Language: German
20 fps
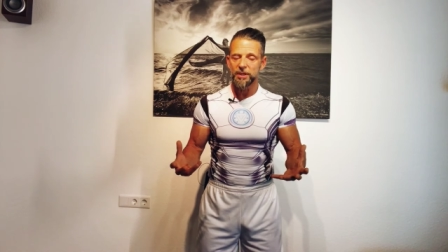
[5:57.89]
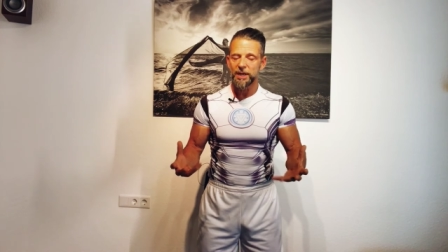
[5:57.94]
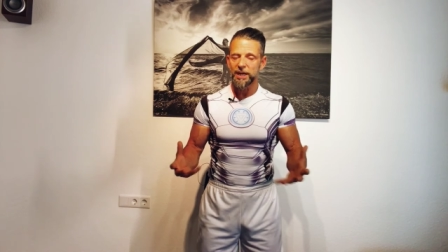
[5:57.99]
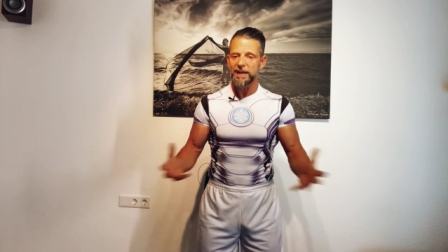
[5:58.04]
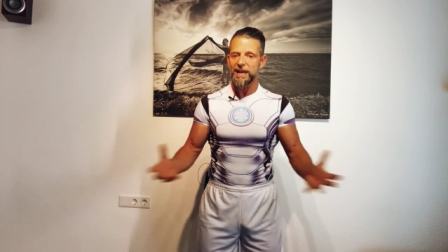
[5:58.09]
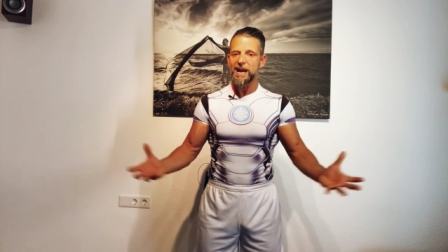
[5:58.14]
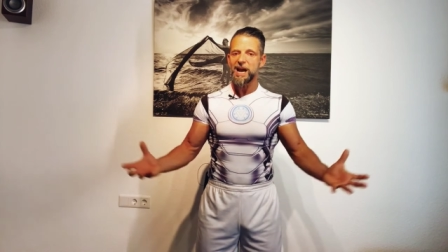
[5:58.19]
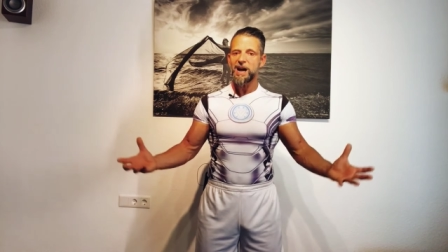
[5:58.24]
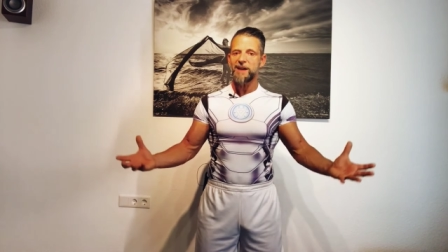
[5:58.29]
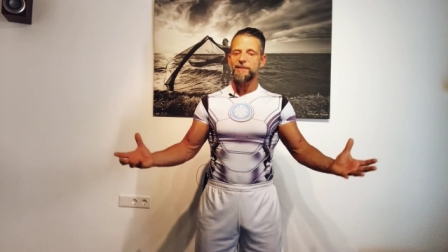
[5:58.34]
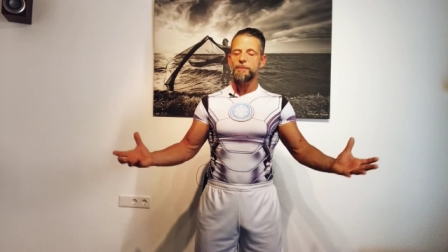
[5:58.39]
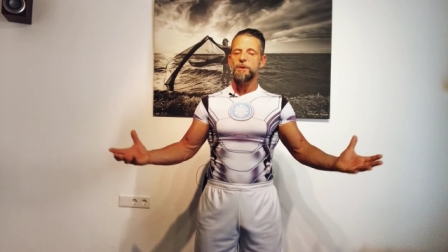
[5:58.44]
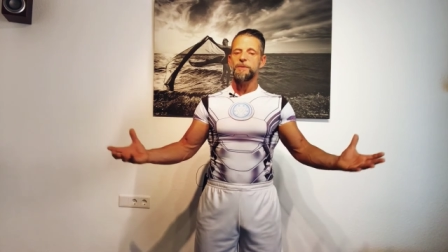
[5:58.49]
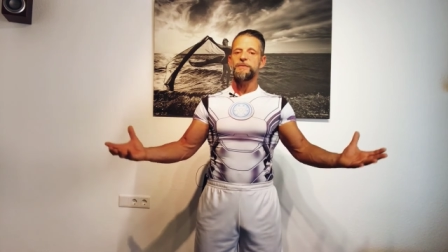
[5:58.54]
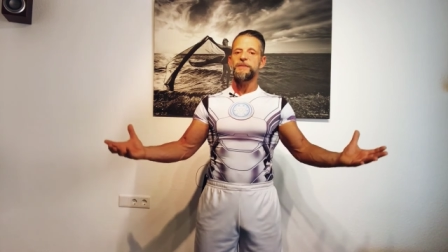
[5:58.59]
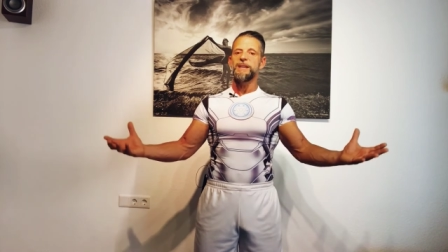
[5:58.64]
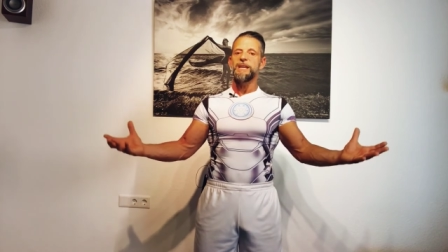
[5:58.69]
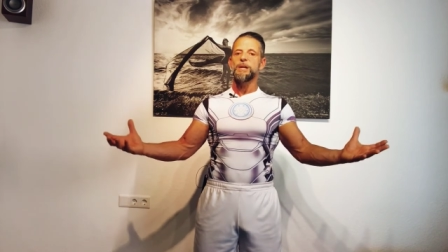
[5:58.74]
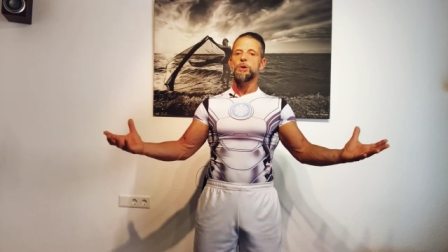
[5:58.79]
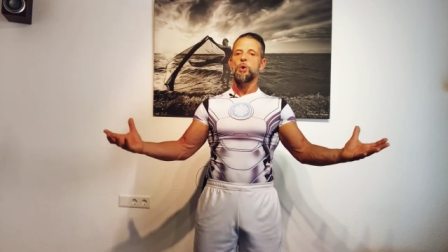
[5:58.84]
Klar, wenn man
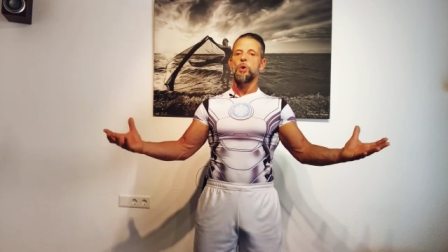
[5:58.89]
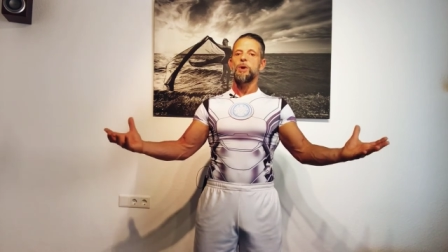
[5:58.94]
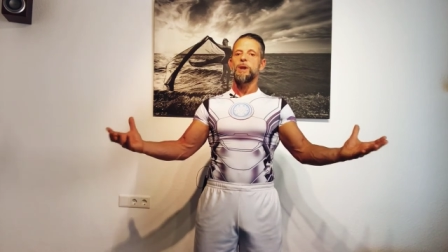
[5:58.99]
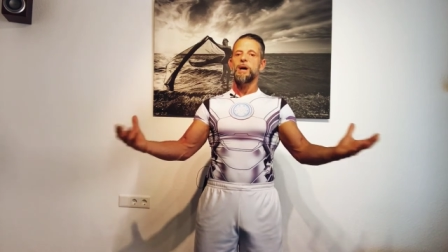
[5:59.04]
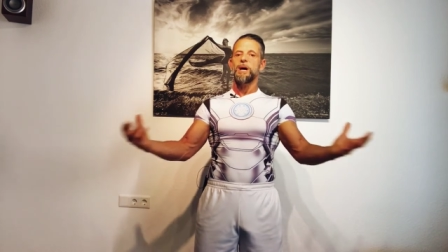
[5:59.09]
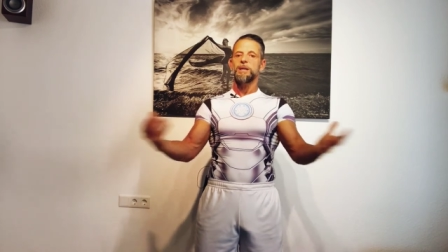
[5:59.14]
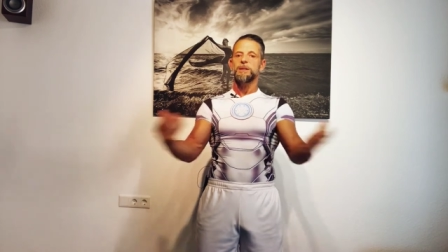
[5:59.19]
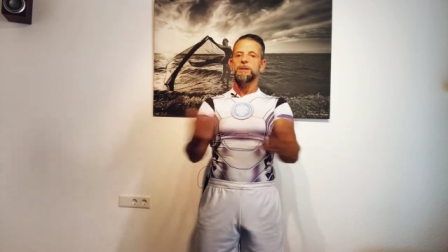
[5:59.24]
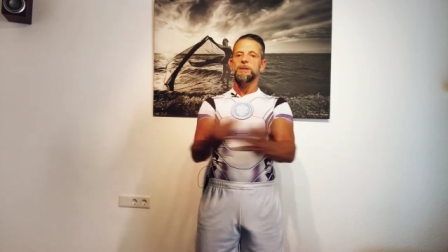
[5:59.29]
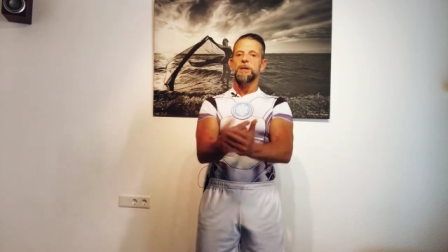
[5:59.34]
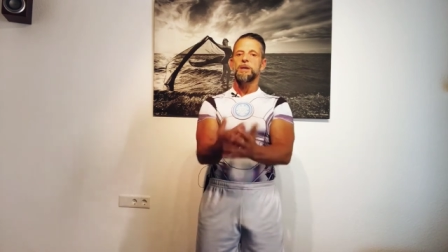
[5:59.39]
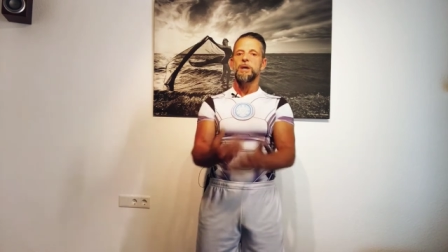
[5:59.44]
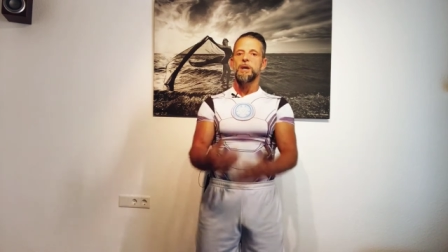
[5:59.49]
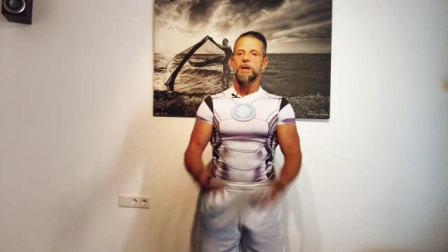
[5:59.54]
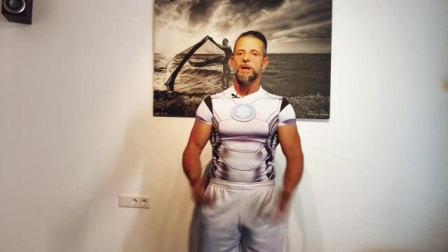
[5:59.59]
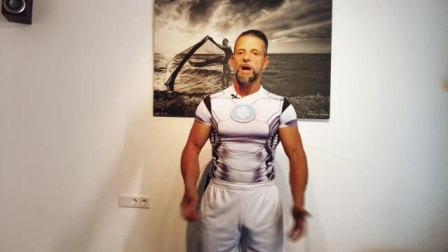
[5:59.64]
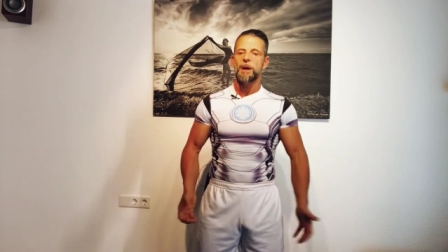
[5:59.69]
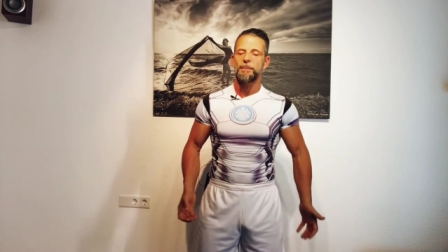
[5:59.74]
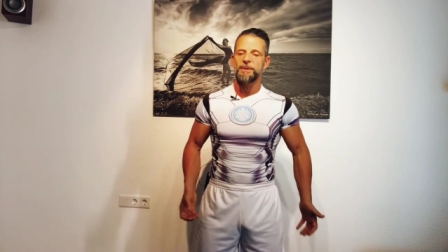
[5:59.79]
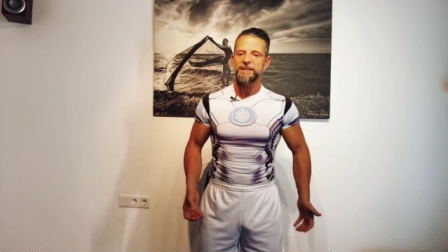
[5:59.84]
viele Kohle hat,
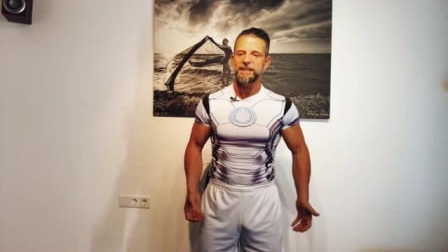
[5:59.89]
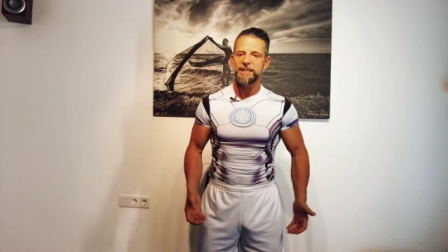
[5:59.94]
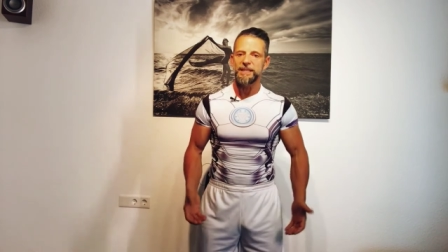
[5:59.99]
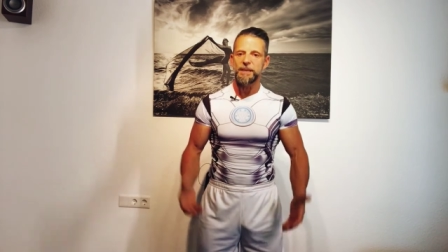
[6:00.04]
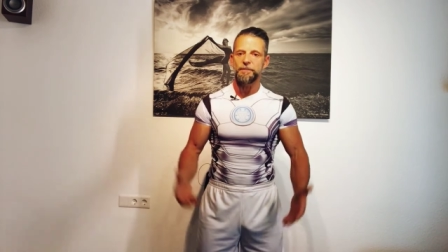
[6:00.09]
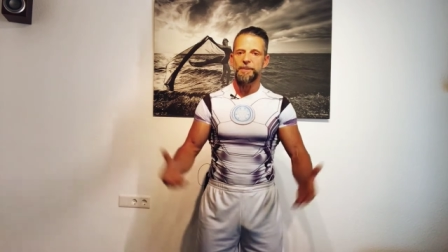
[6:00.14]
kann man sich die